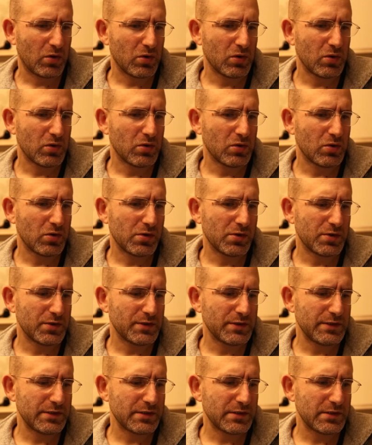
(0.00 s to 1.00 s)

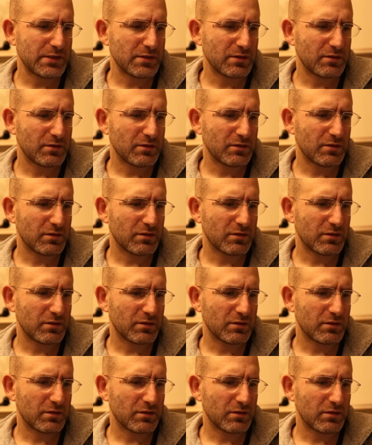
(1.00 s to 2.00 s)
Und
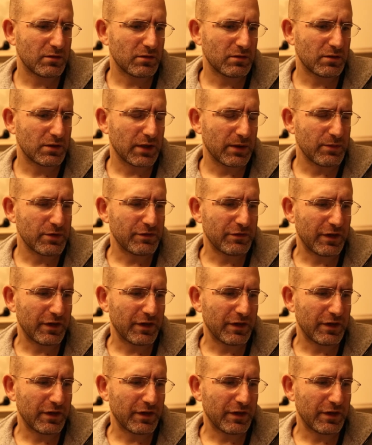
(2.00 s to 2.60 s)
damit